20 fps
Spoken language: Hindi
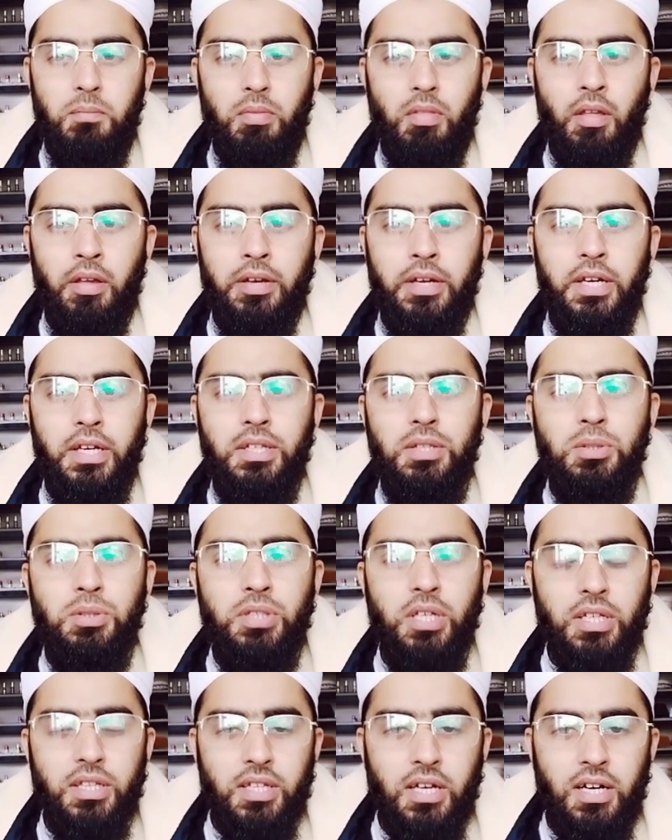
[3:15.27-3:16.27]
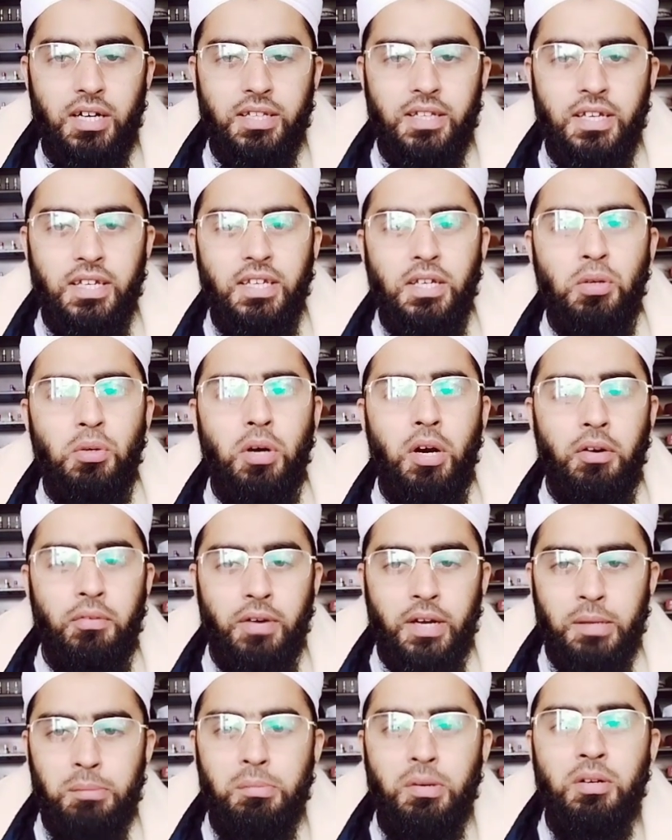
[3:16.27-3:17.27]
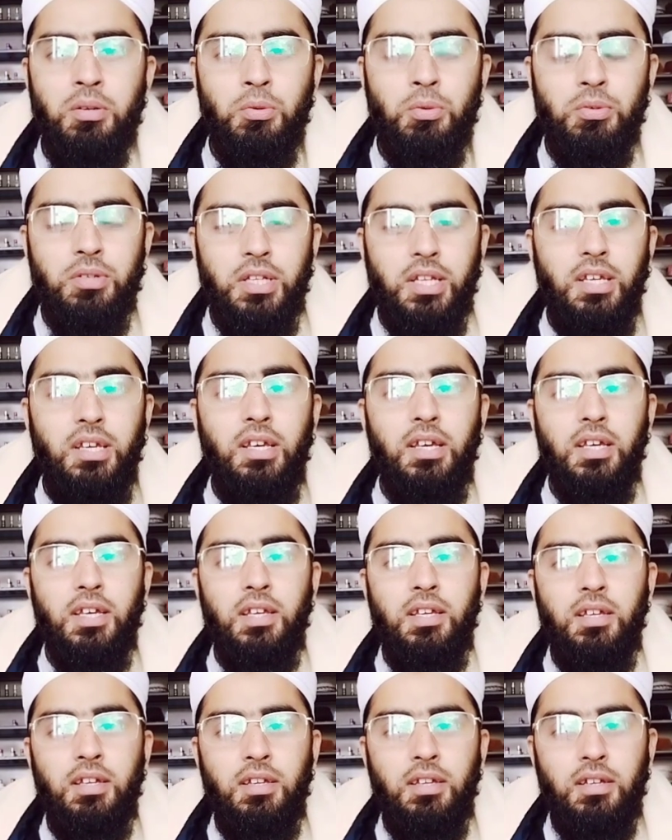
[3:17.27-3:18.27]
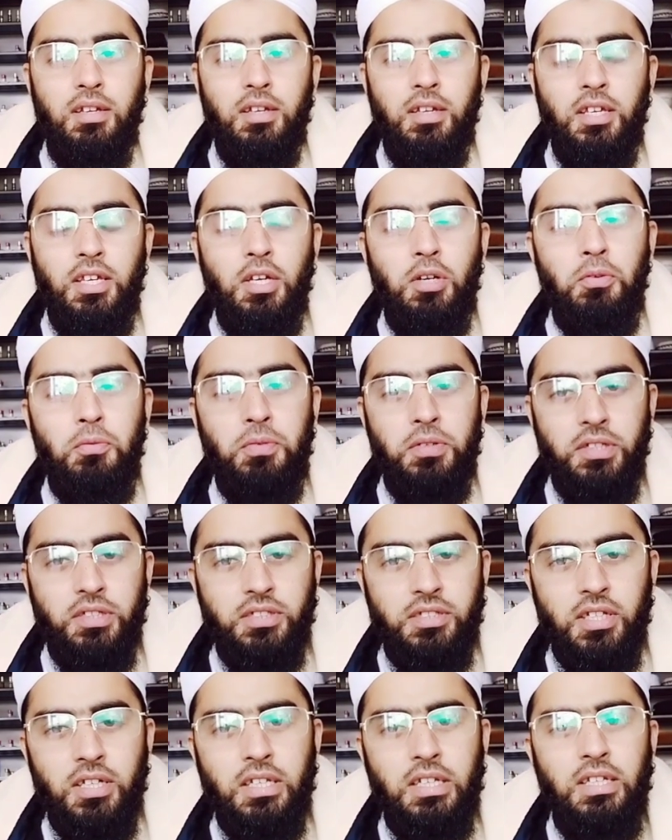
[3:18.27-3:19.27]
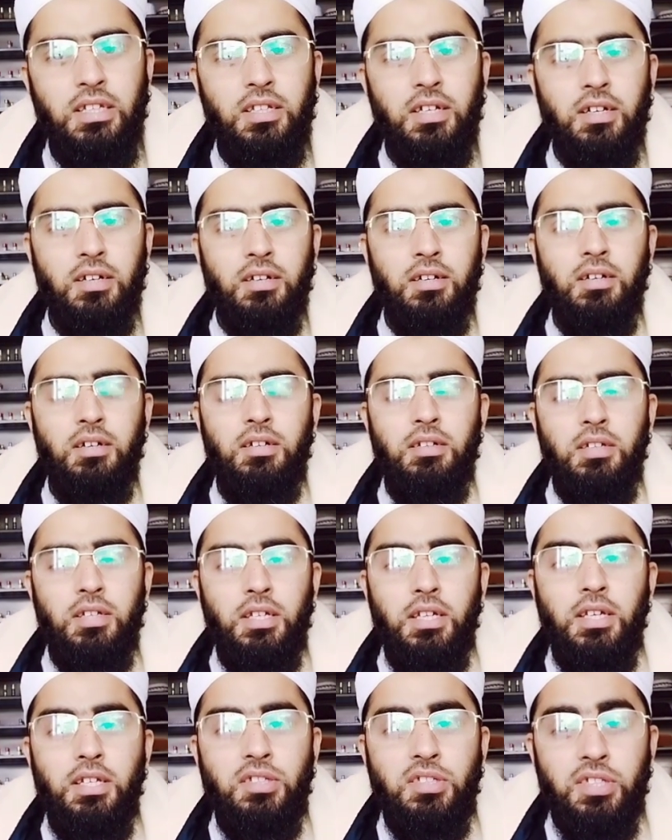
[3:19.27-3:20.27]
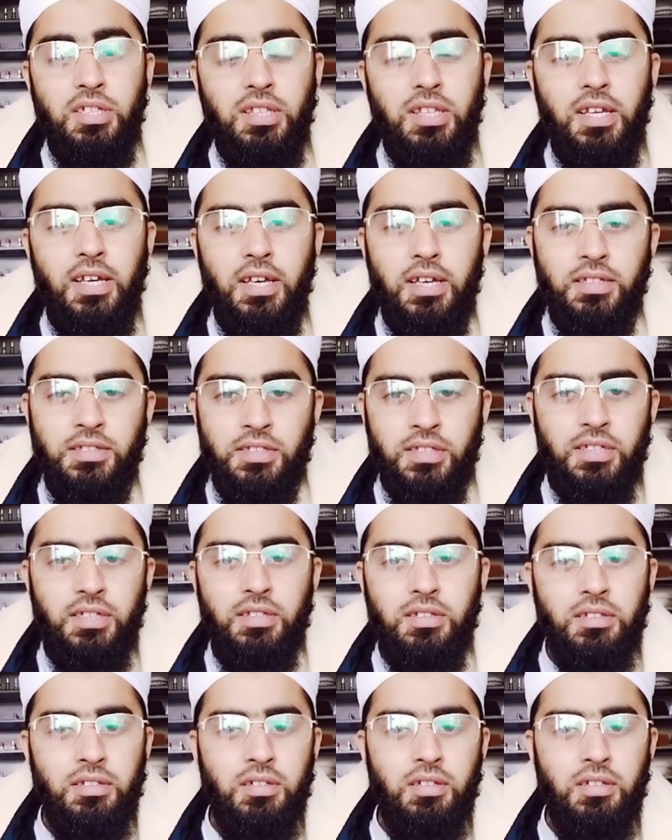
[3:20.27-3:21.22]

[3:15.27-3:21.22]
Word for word: कि जो शैतान है ये कोई हवाई मखलूक नहीं है ये कोई फरिश्ता नहीं था ये जिन है जिन